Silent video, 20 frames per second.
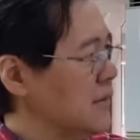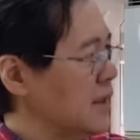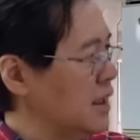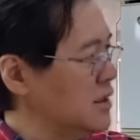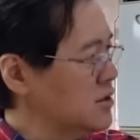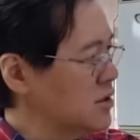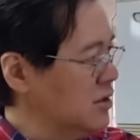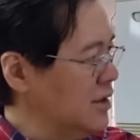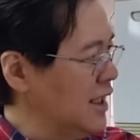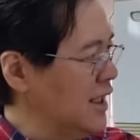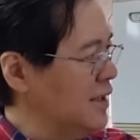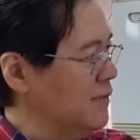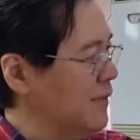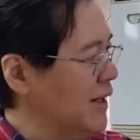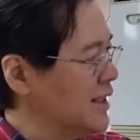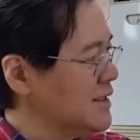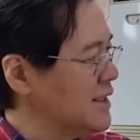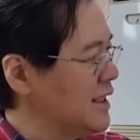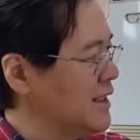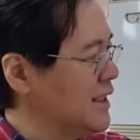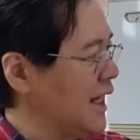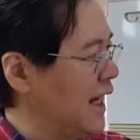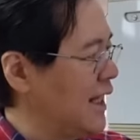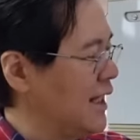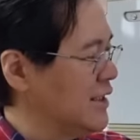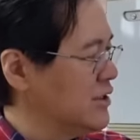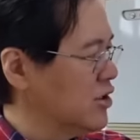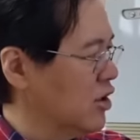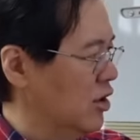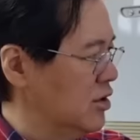So yan ang mga
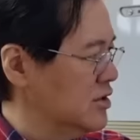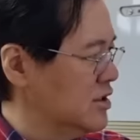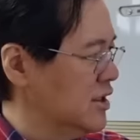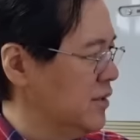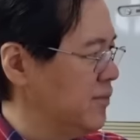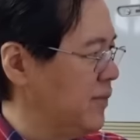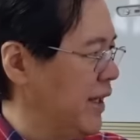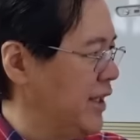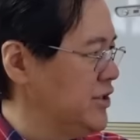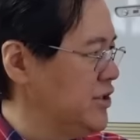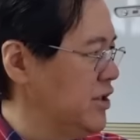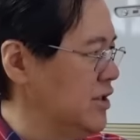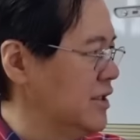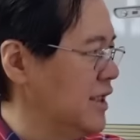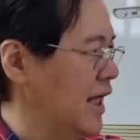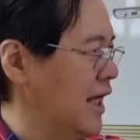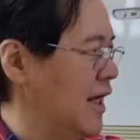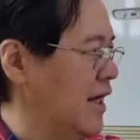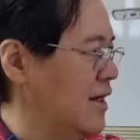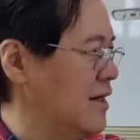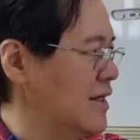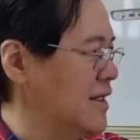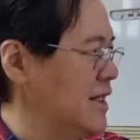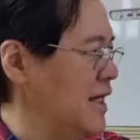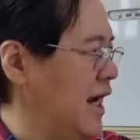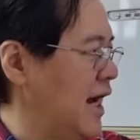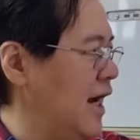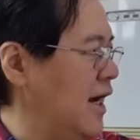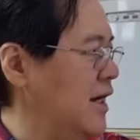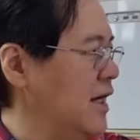senyales, constipation,
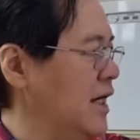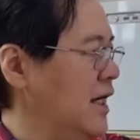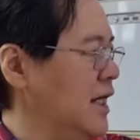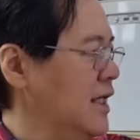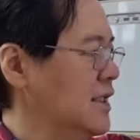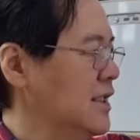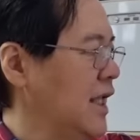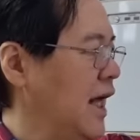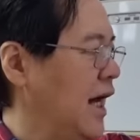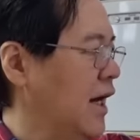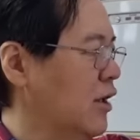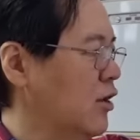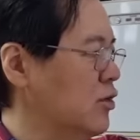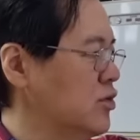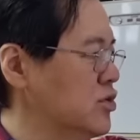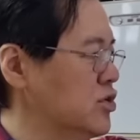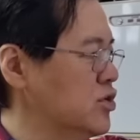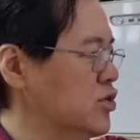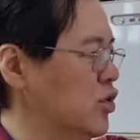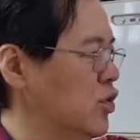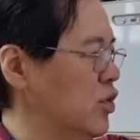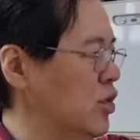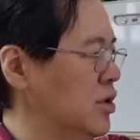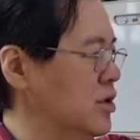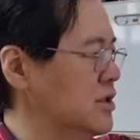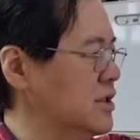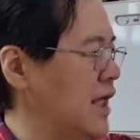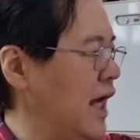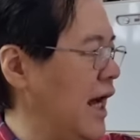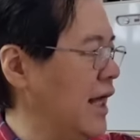diarrhea, narrow
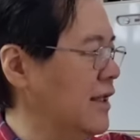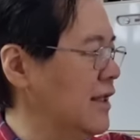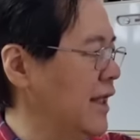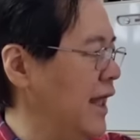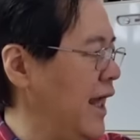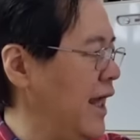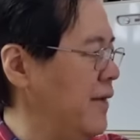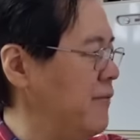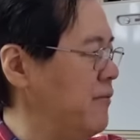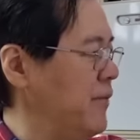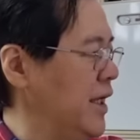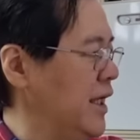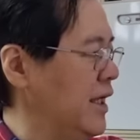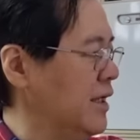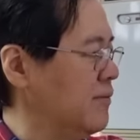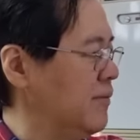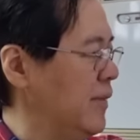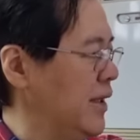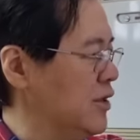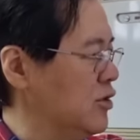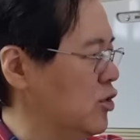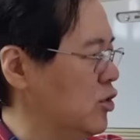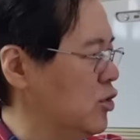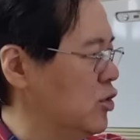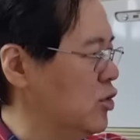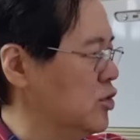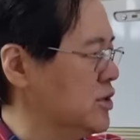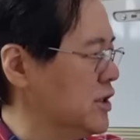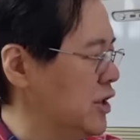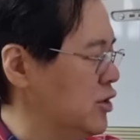stools, anemic, may
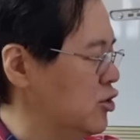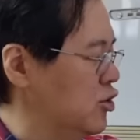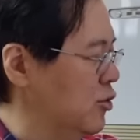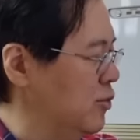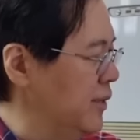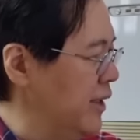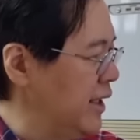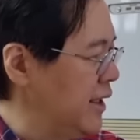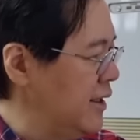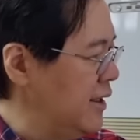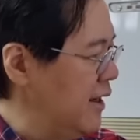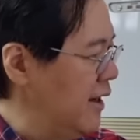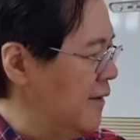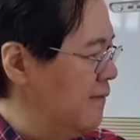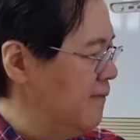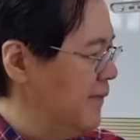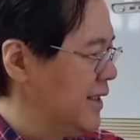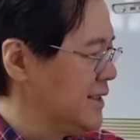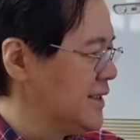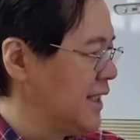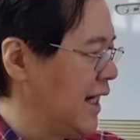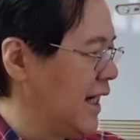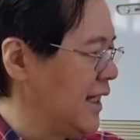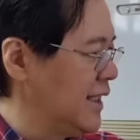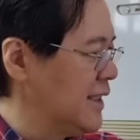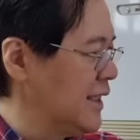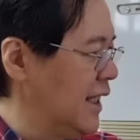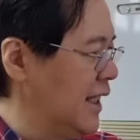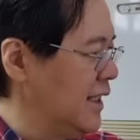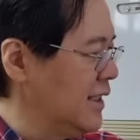dugo sa dumi,
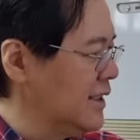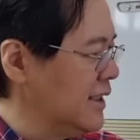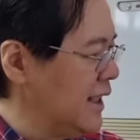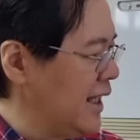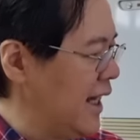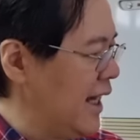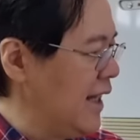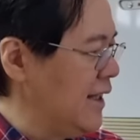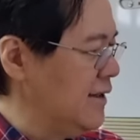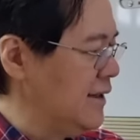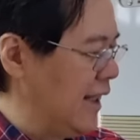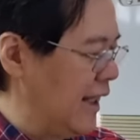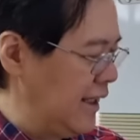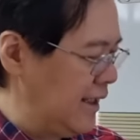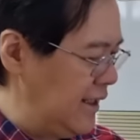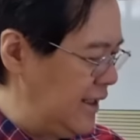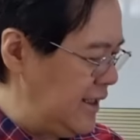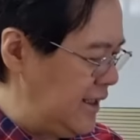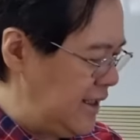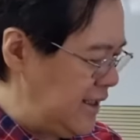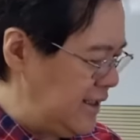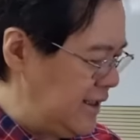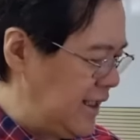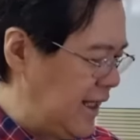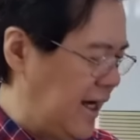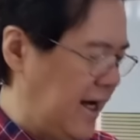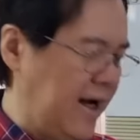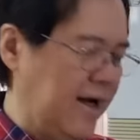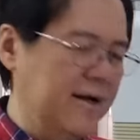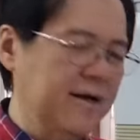masakit ang tiyan,
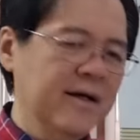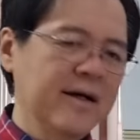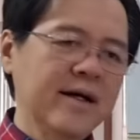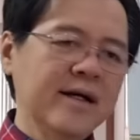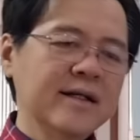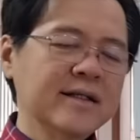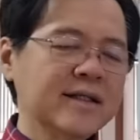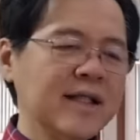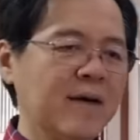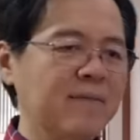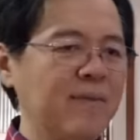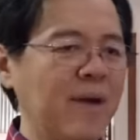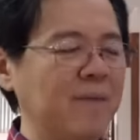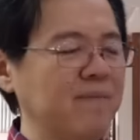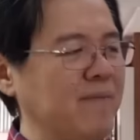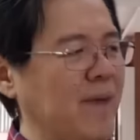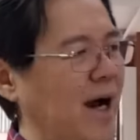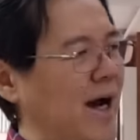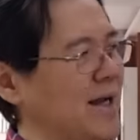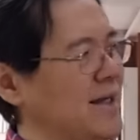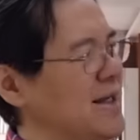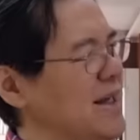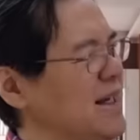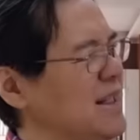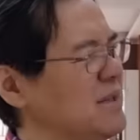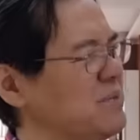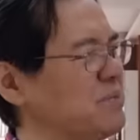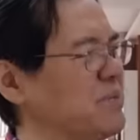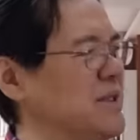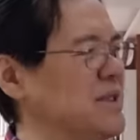nanghihina,
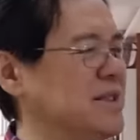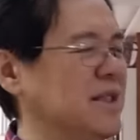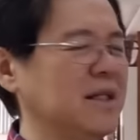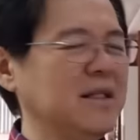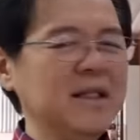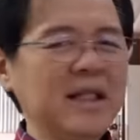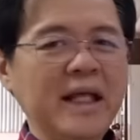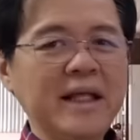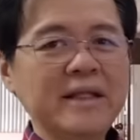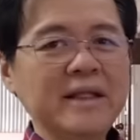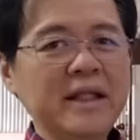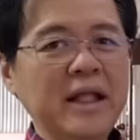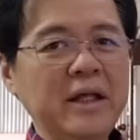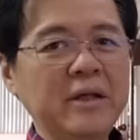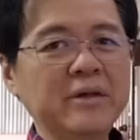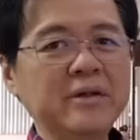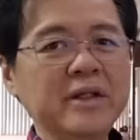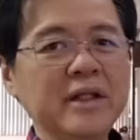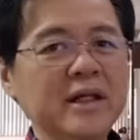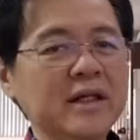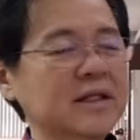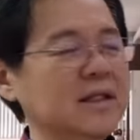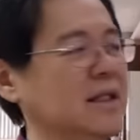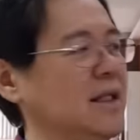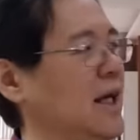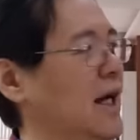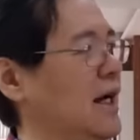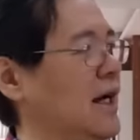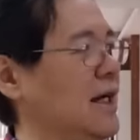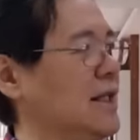namamayat, minsan late na yun eh.
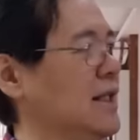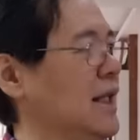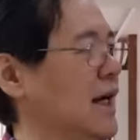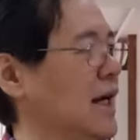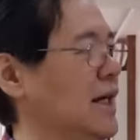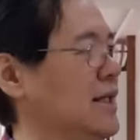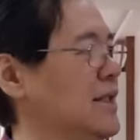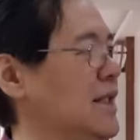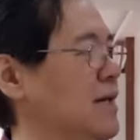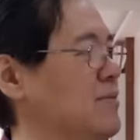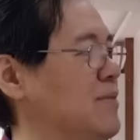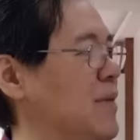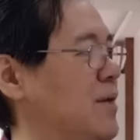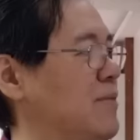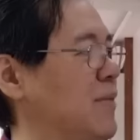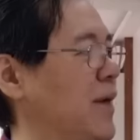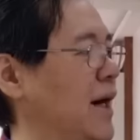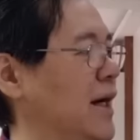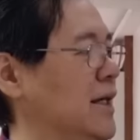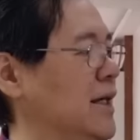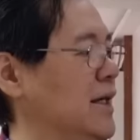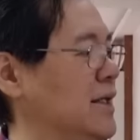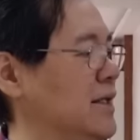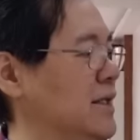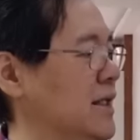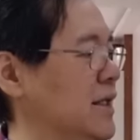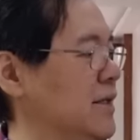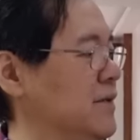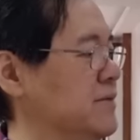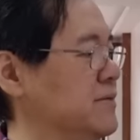Hindi agad-agad namamayat
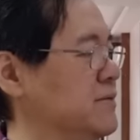eh.